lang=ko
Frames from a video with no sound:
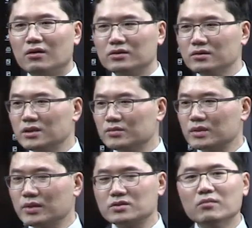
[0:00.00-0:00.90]
어떤
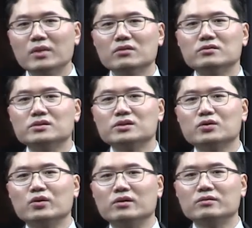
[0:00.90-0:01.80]
사업장만 천만 원을
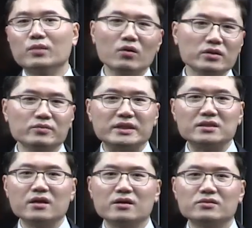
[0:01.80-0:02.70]
신고해요. 뭔가 좀
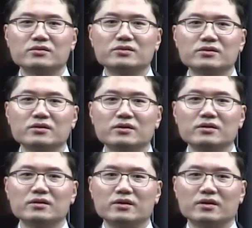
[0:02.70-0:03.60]
이상하죠. 그죠?
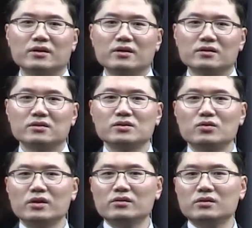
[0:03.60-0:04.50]
예. 그러니까
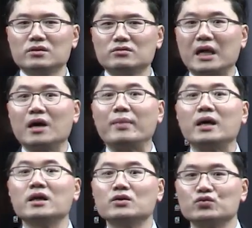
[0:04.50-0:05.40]
신고한 거를 그대로 다
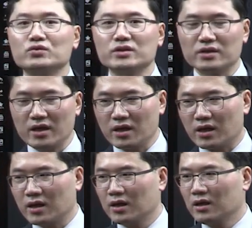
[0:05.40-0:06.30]

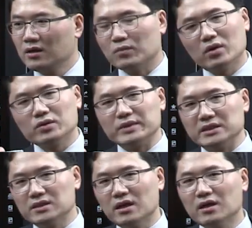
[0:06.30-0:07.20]
받아주는데 뭔가 좀
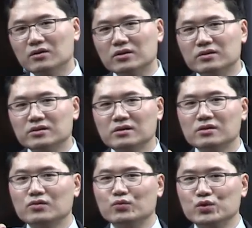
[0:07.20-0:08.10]
이상한
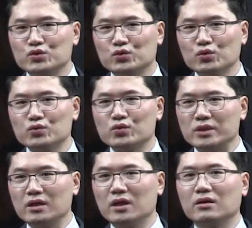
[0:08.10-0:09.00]
것들 위주로
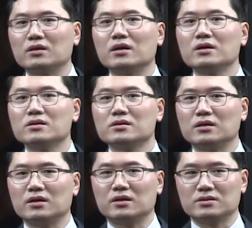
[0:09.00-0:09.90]
조사를 하거나
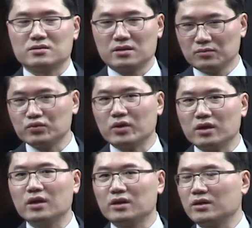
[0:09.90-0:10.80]
어, 이제 세금
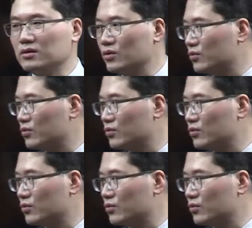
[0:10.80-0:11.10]
부과를 하게 되는